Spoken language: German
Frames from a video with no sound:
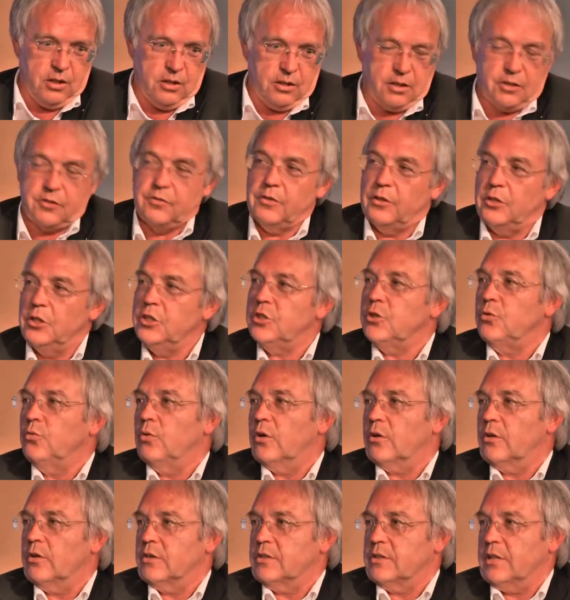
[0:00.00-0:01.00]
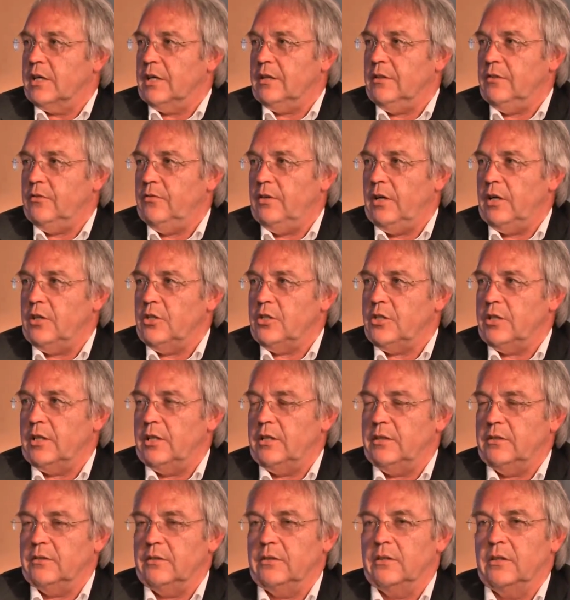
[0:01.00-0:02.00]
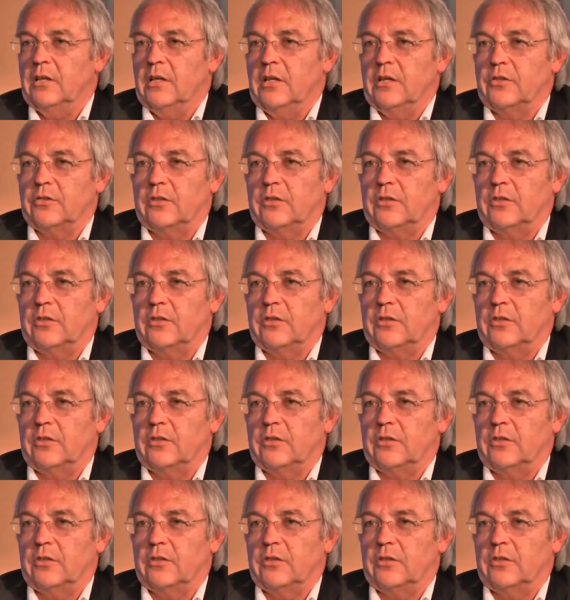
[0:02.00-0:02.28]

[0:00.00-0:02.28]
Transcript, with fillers: dass wir nicht nur Konzerte veranstalten,